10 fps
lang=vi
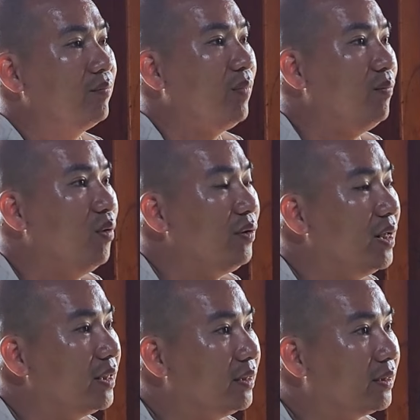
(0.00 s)
mong muốn
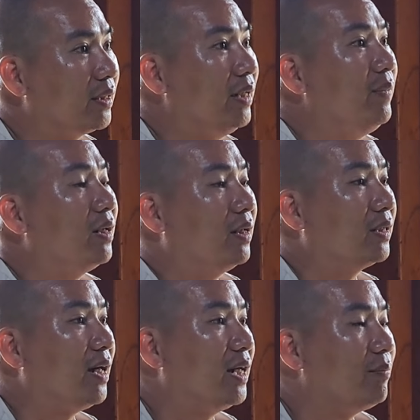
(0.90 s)
để kiếm được người
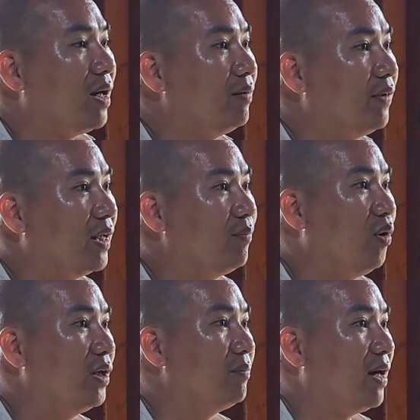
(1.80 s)
ta để mang về
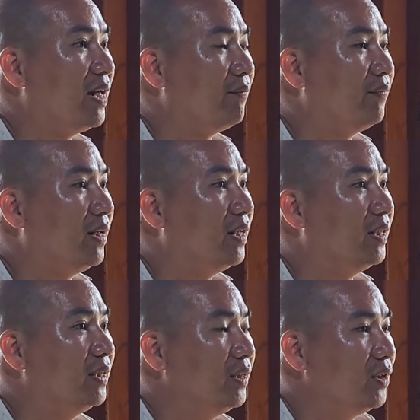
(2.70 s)
mối in mã đẹp với lại
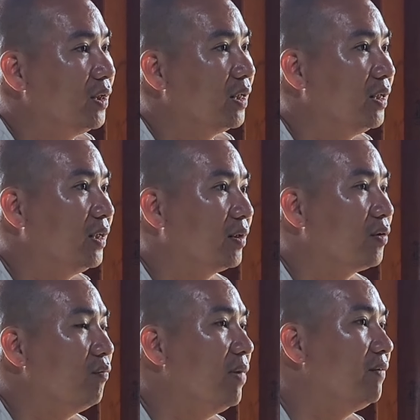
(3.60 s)
ấy, à,
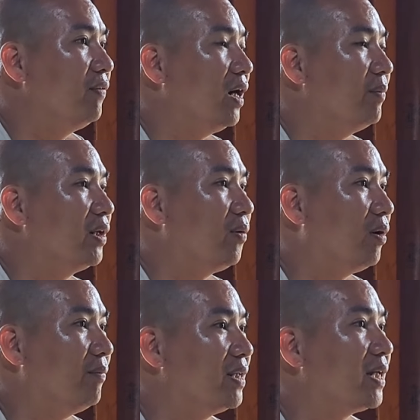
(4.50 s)
cùng bên vợ bên
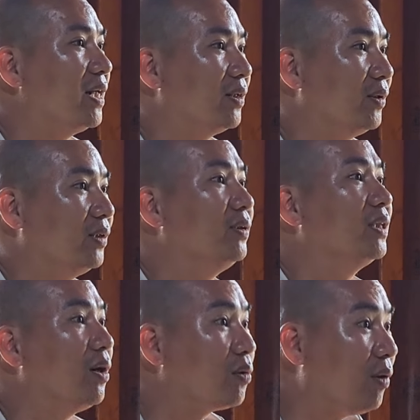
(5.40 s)
con bên gia đình thôi chứ có gì
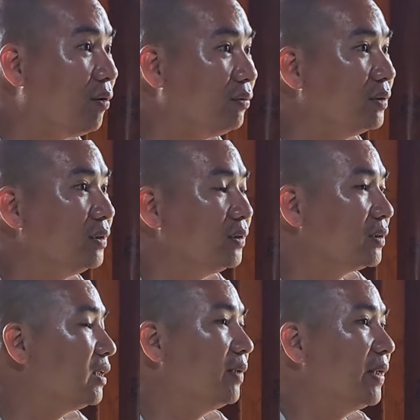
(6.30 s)
đâu đúng không
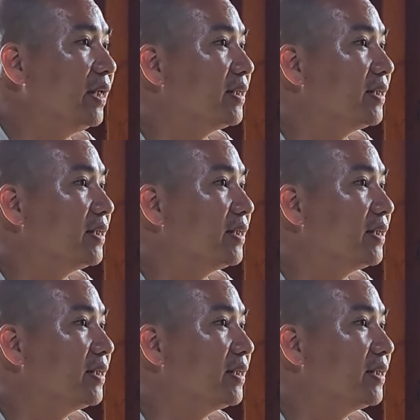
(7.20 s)
cho nên mình nghĩ